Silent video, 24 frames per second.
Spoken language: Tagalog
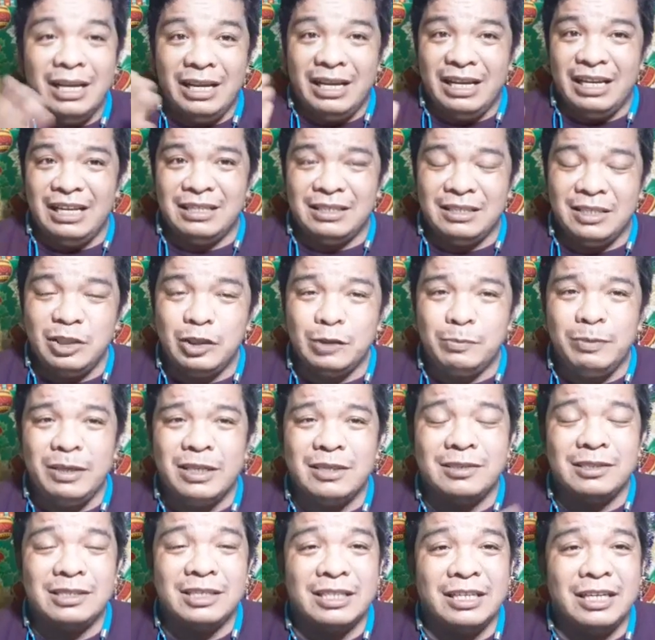It is
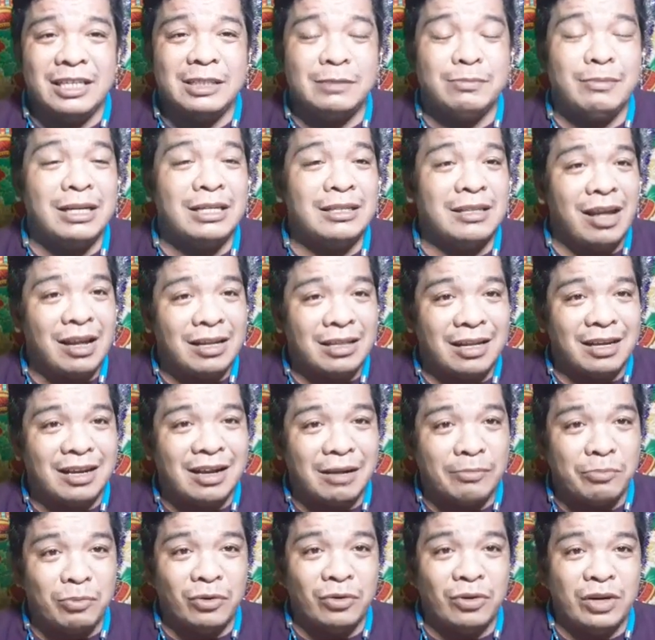because guys,
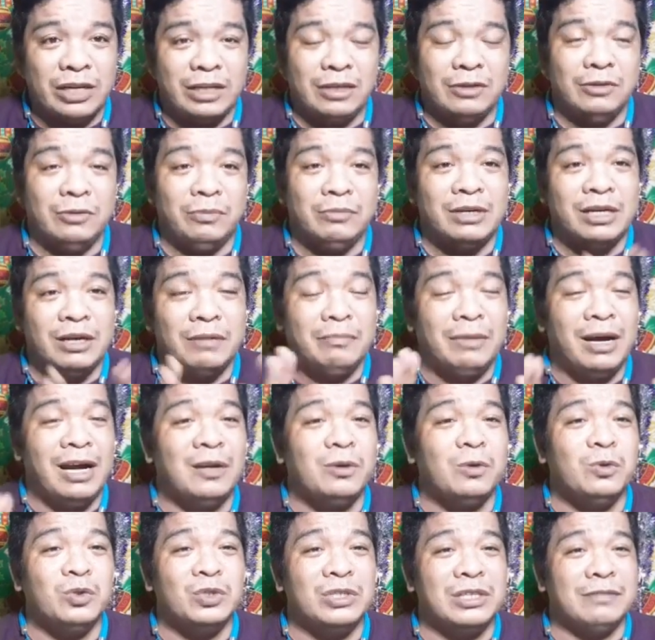magtataka po kayo, mga
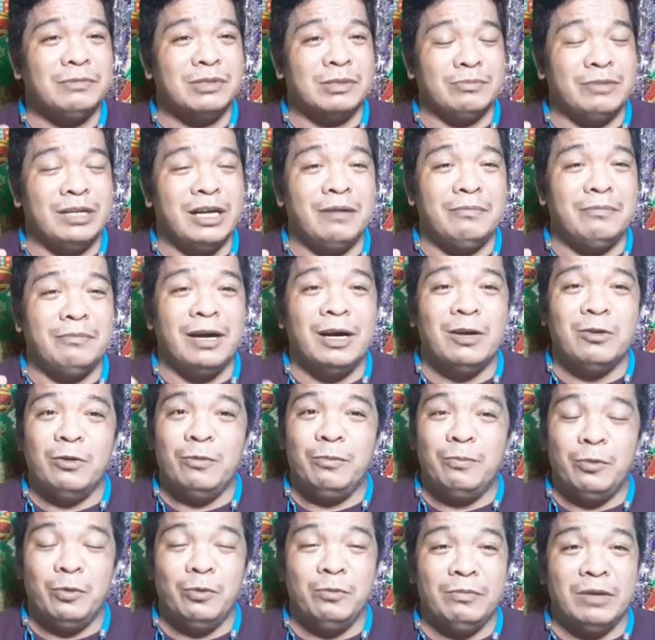bagong subs, mga bago
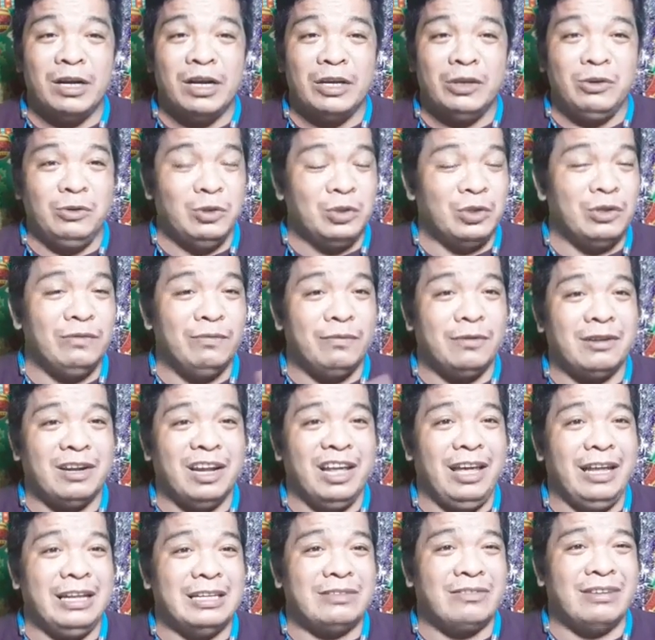pong mga YouTube
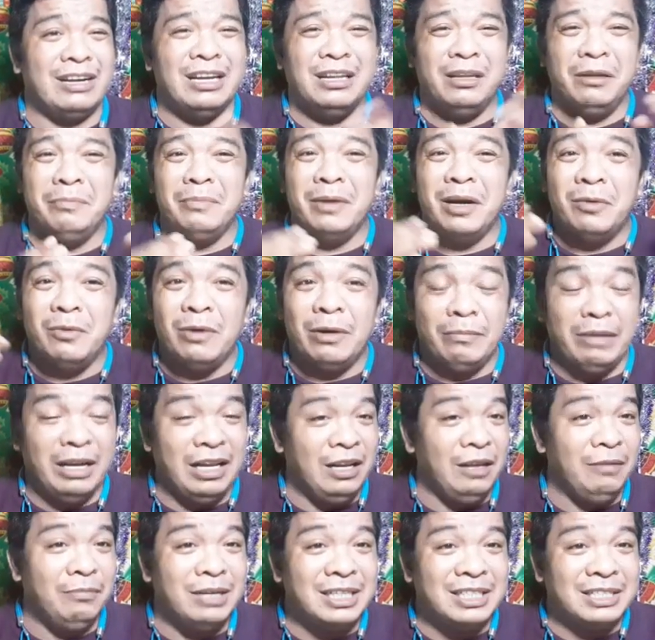creator, halimbawa may
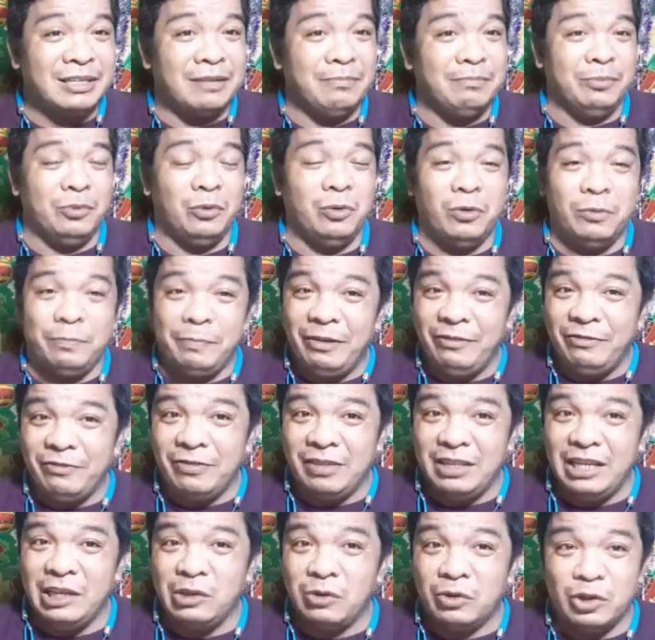5,
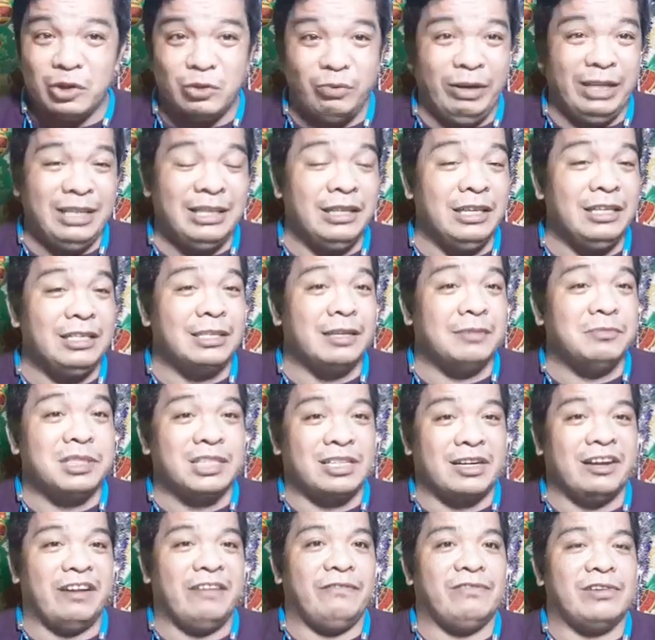10, 15, or 20
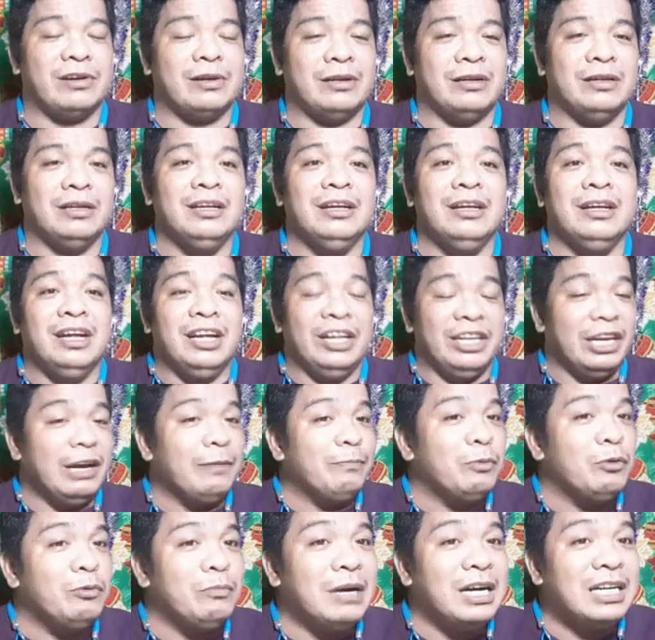subscriber na
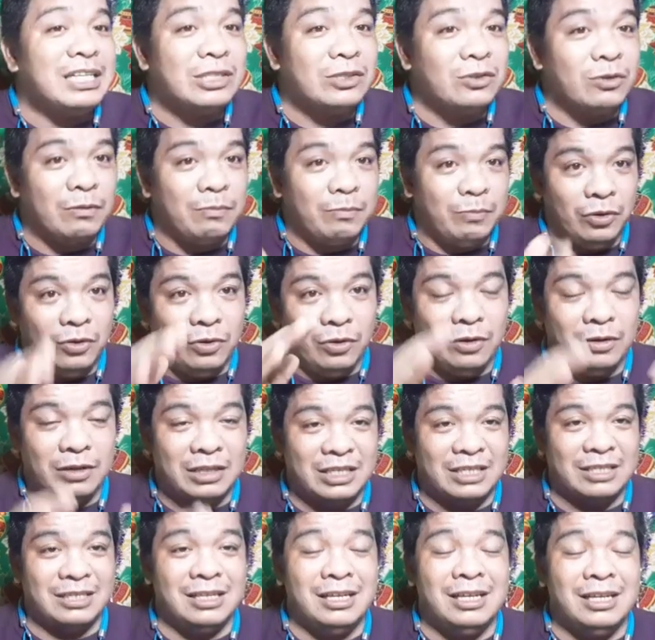pumasok po.
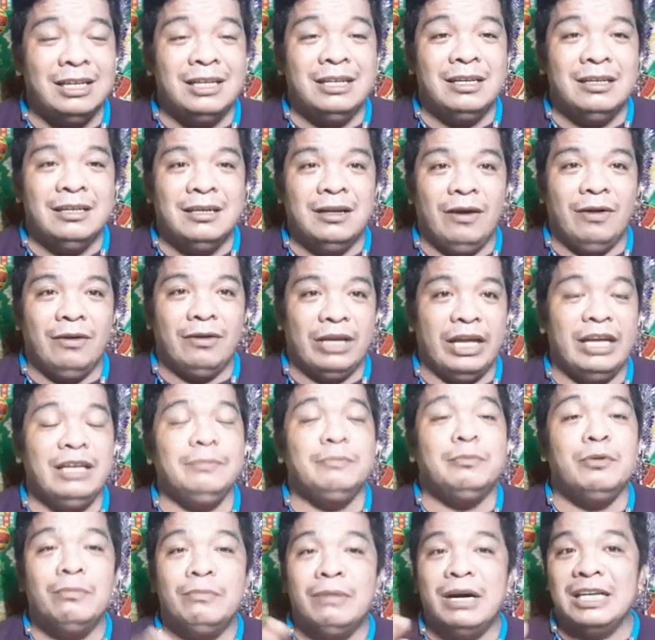Okay,
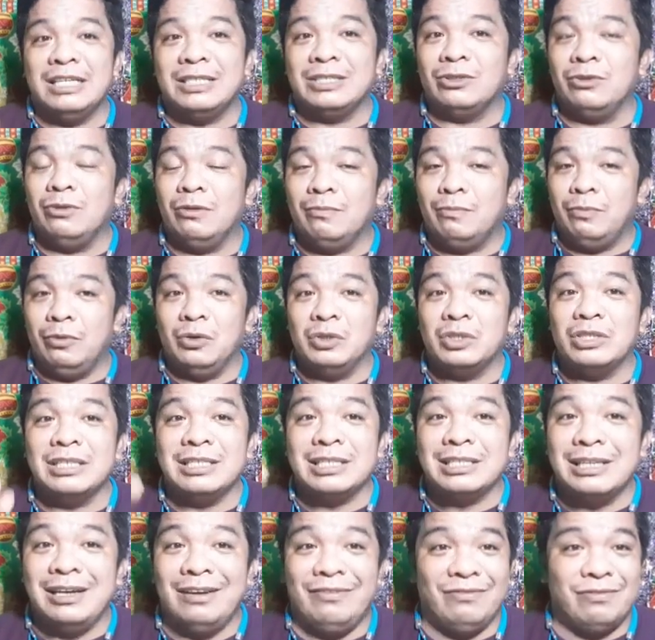pumasok po sa
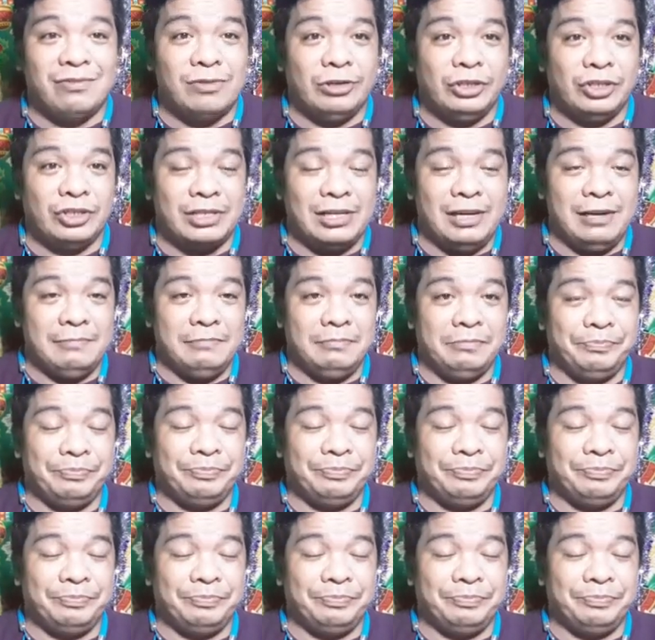sub for sub.